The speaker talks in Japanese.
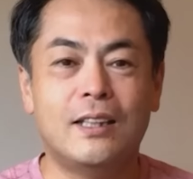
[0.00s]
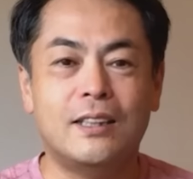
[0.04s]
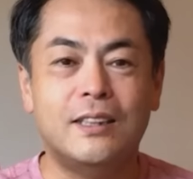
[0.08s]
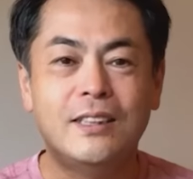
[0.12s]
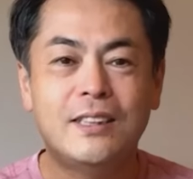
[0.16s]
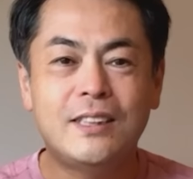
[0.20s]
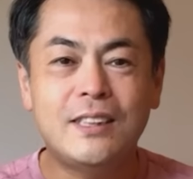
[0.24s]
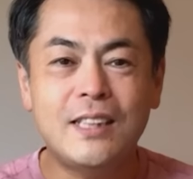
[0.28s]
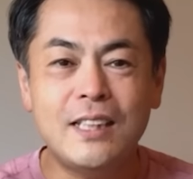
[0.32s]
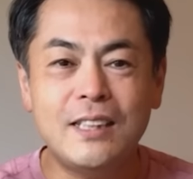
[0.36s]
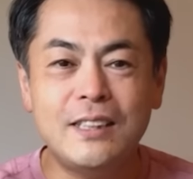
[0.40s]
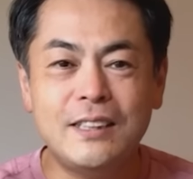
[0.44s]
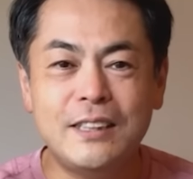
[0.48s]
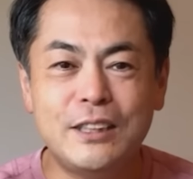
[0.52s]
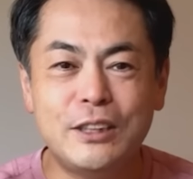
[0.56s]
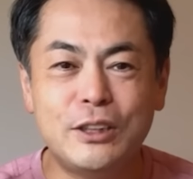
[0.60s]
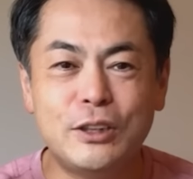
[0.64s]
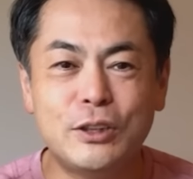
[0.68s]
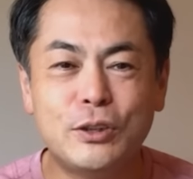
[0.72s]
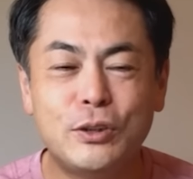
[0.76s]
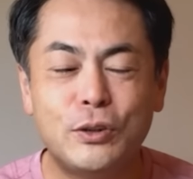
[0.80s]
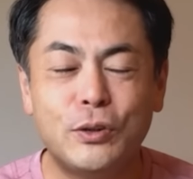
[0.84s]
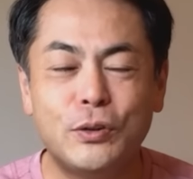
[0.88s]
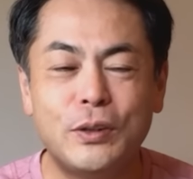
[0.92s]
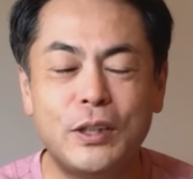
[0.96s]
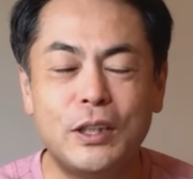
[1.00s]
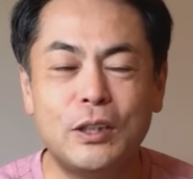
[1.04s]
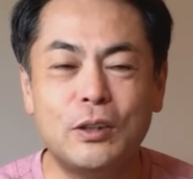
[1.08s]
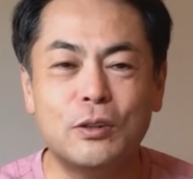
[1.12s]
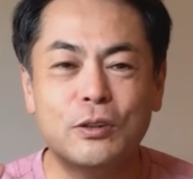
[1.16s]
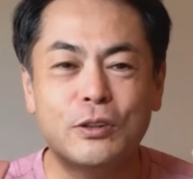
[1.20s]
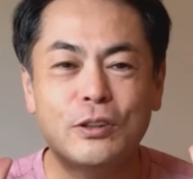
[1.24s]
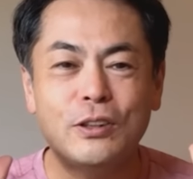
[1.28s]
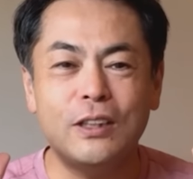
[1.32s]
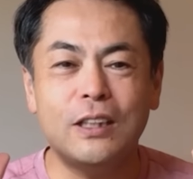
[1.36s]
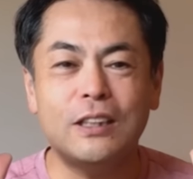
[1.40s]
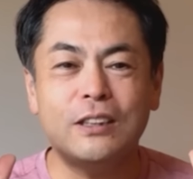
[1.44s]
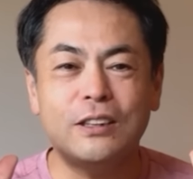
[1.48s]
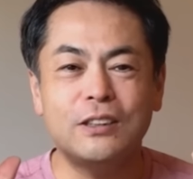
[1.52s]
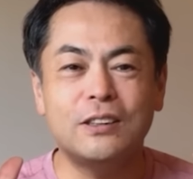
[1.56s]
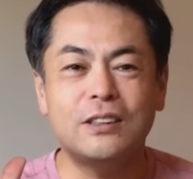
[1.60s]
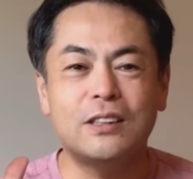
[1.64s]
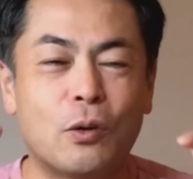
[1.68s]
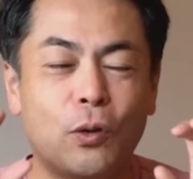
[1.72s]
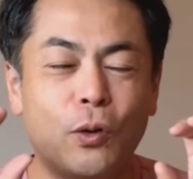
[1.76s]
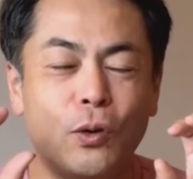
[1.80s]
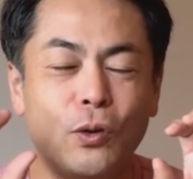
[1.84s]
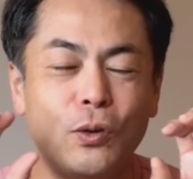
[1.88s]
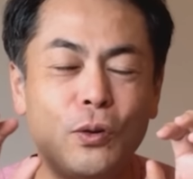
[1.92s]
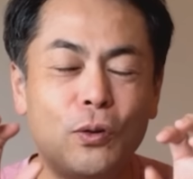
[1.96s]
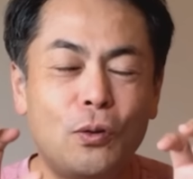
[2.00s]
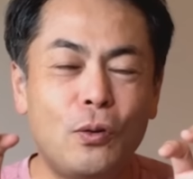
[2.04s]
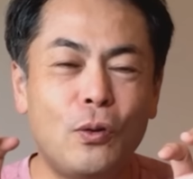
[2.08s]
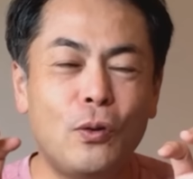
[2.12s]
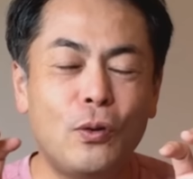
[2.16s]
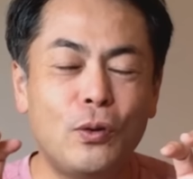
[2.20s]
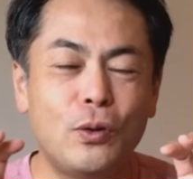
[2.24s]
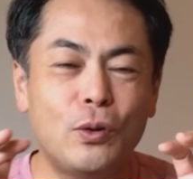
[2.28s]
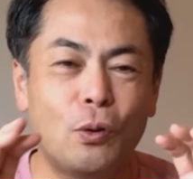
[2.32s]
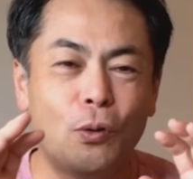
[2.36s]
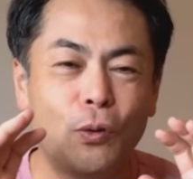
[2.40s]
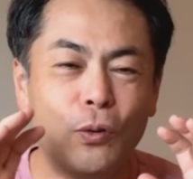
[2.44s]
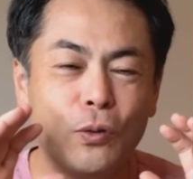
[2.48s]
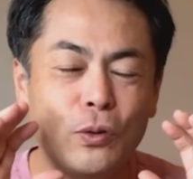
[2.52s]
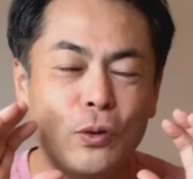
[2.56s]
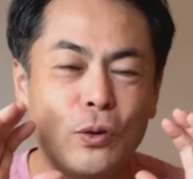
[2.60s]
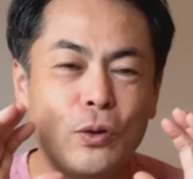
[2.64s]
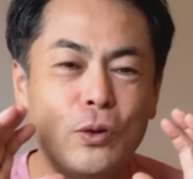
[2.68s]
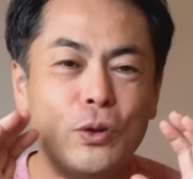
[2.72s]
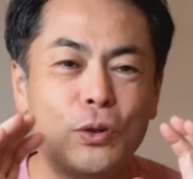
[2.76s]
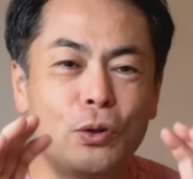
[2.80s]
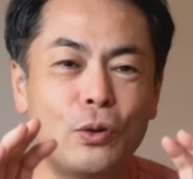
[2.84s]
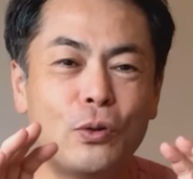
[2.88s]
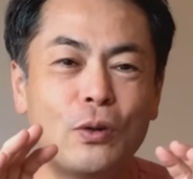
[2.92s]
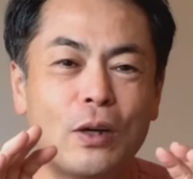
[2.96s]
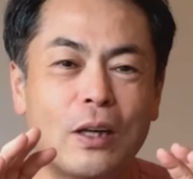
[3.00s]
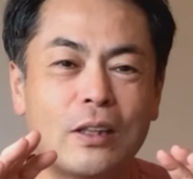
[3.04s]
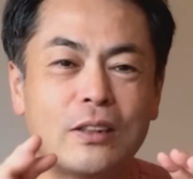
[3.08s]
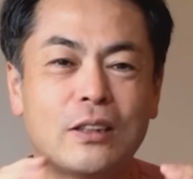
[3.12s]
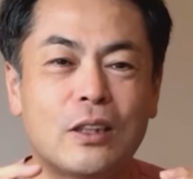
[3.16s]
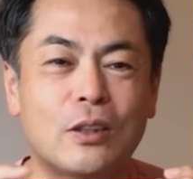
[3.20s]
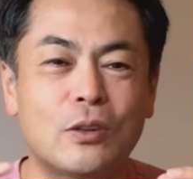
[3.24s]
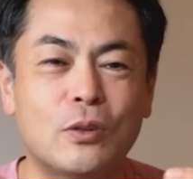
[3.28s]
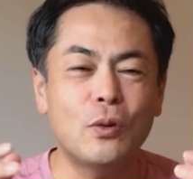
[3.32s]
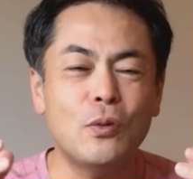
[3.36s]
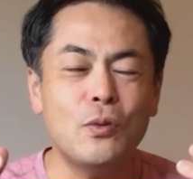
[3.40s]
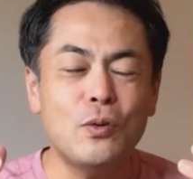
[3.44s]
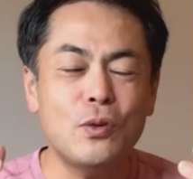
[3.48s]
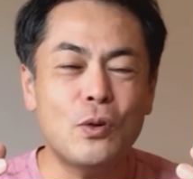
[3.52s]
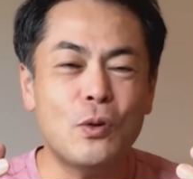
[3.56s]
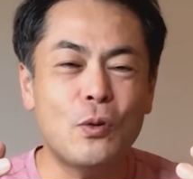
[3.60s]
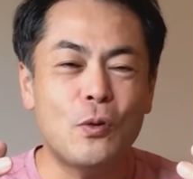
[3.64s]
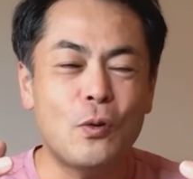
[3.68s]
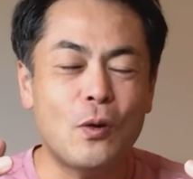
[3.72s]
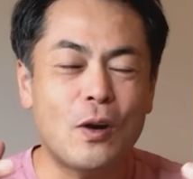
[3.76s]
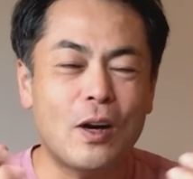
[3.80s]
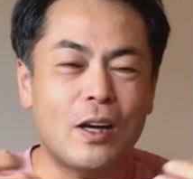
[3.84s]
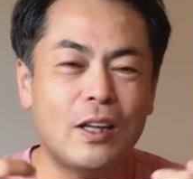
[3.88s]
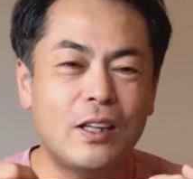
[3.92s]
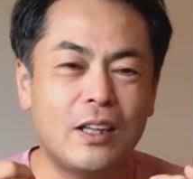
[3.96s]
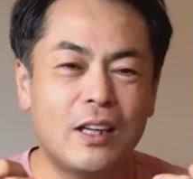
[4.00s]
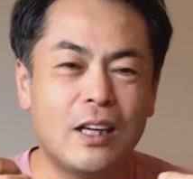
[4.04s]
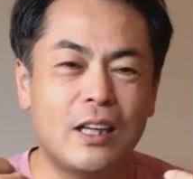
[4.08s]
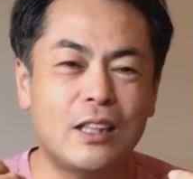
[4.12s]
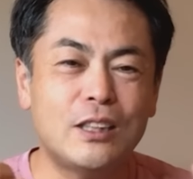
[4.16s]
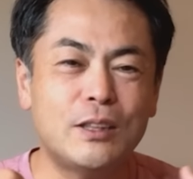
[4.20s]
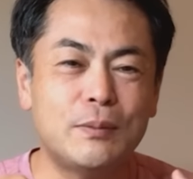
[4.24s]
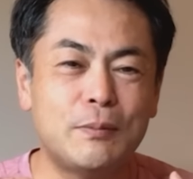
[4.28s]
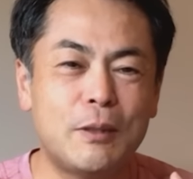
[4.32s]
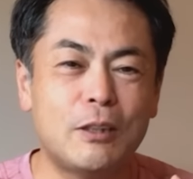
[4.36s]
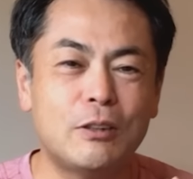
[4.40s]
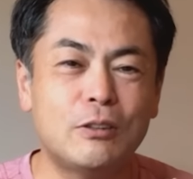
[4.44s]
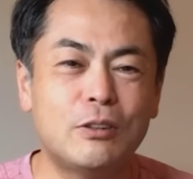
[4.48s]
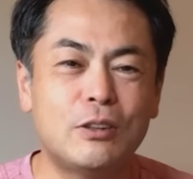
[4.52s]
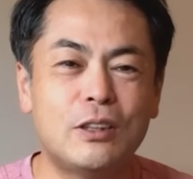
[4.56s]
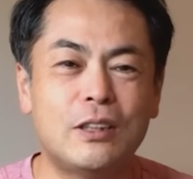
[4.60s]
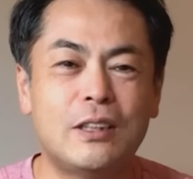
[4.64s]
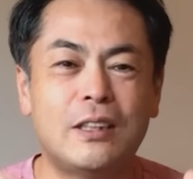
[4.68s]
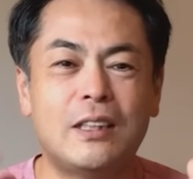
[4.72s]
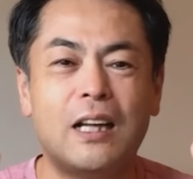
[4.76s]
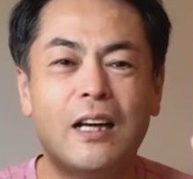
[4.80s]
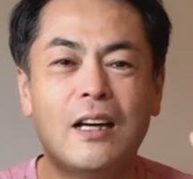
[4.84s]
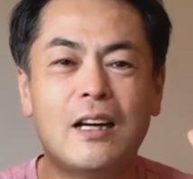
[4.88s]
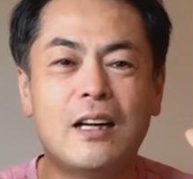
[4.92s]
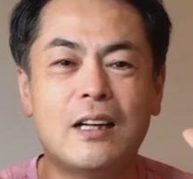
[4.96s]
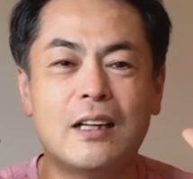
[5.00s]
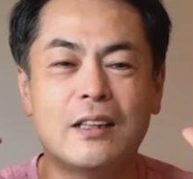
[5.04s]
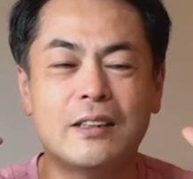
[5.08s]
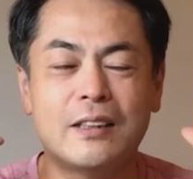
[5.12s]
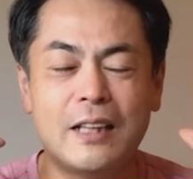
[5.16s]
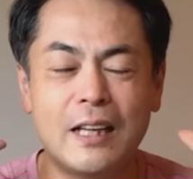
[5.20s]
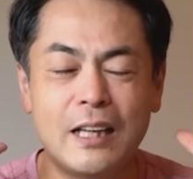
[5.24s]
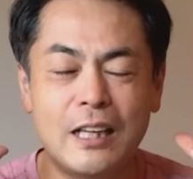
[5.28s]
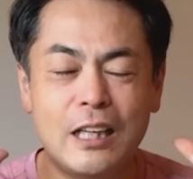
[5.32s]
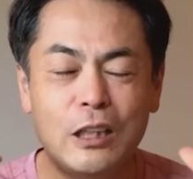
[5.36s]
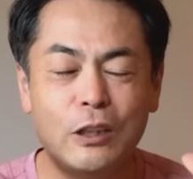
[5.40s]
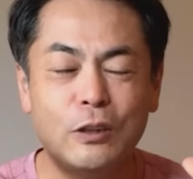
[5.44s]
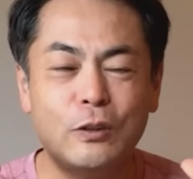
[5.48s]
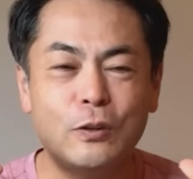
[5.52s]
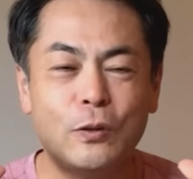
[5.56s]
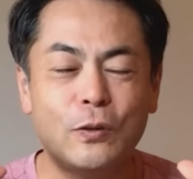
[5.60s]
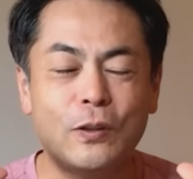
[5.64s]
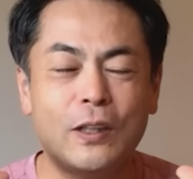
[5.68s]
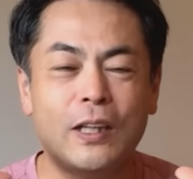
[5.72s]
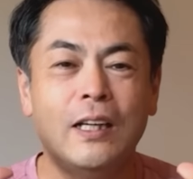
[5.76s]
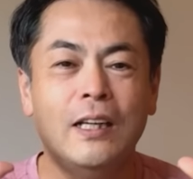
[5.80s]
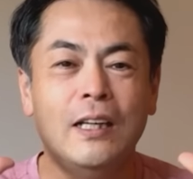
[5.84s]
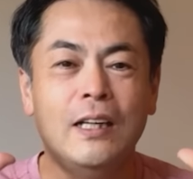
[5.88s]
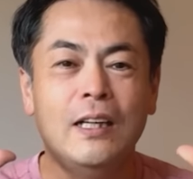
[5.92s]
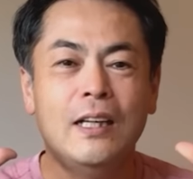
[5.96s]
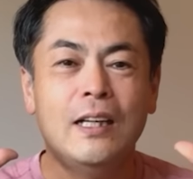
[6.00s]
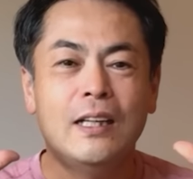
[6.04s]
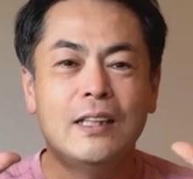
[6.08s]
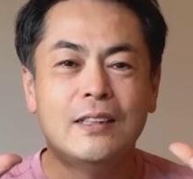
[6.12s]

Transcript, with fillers: 2024年の9月にこの方位を本当に強化したらどんどんお金が集まるっていう流れができるので、